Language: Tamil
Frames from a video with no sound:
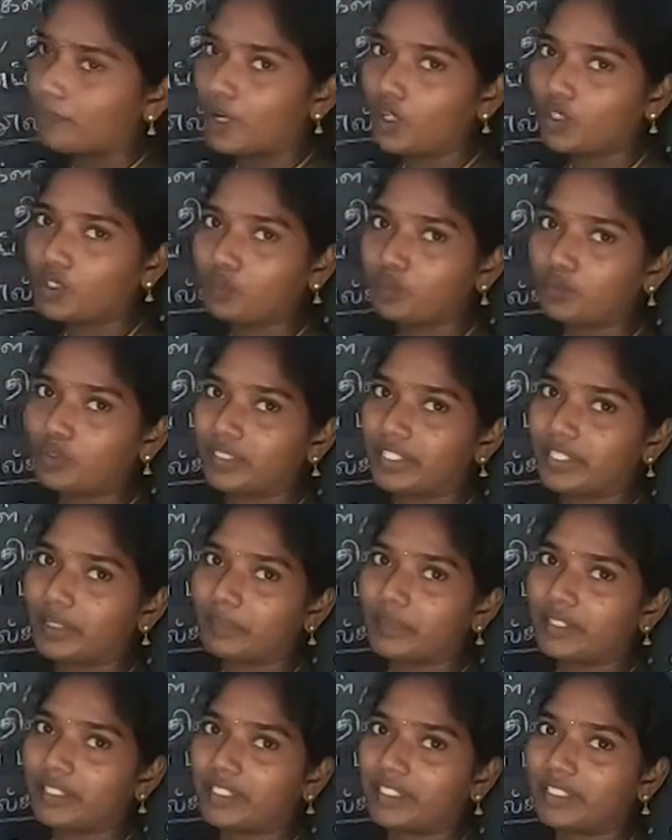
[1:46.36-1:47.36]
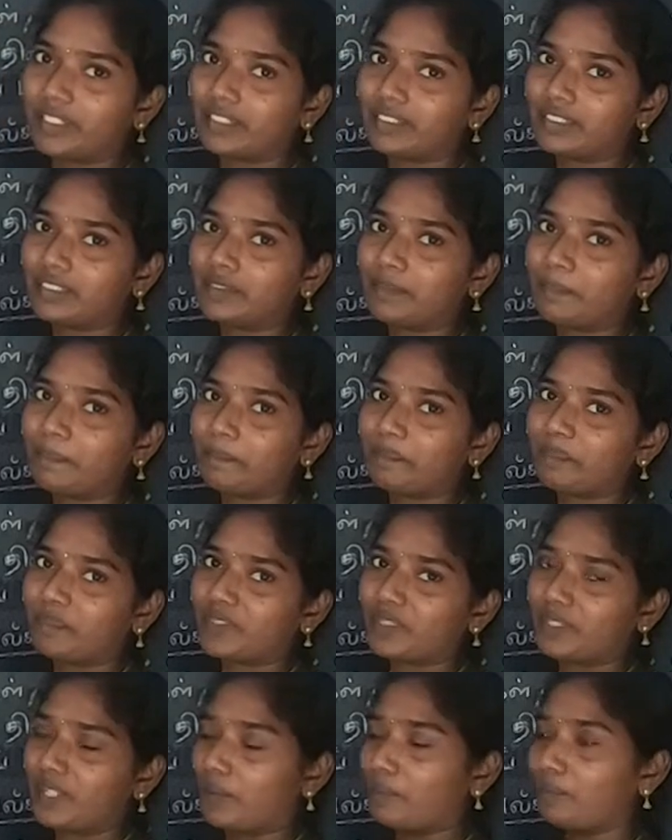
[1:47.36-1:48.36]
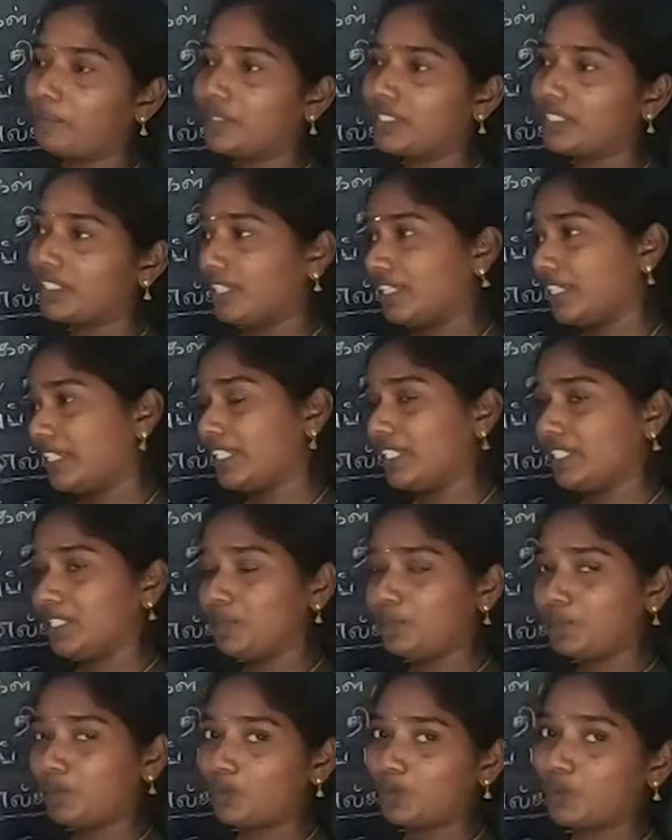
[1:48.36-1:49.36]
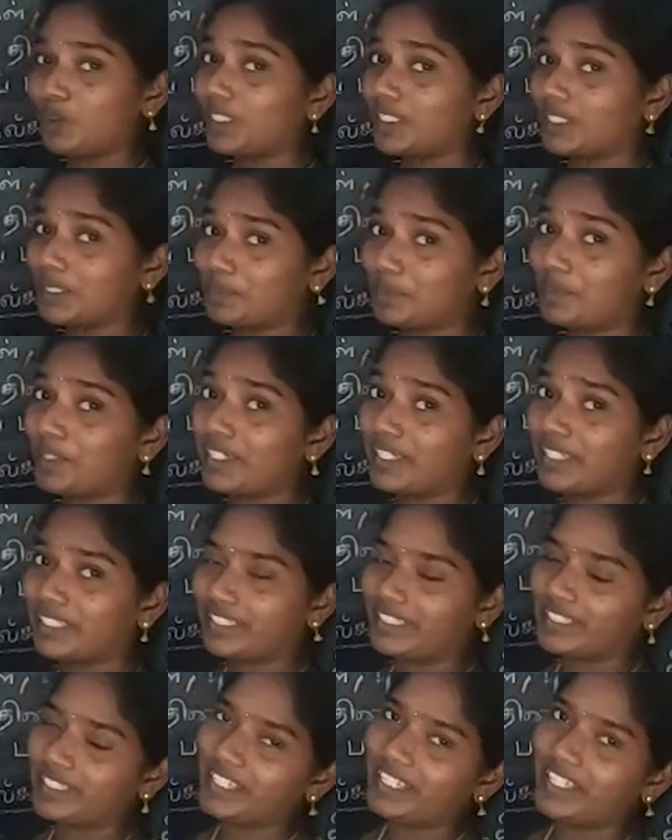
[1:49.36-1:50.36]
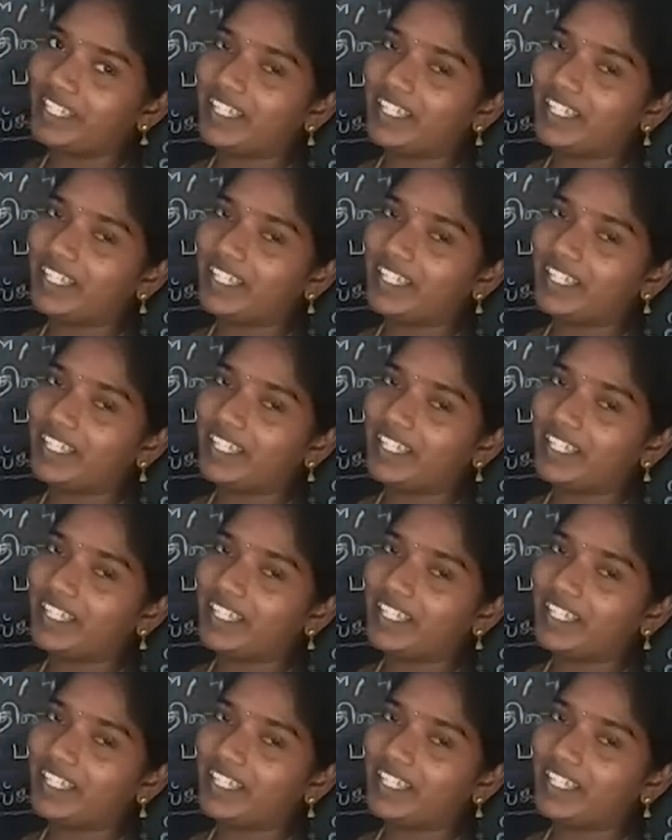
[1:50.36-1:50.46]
பார்க்கும்போது எப்படி இருக்குது நம்ம தலையிலையும் ஒரு உலகமானது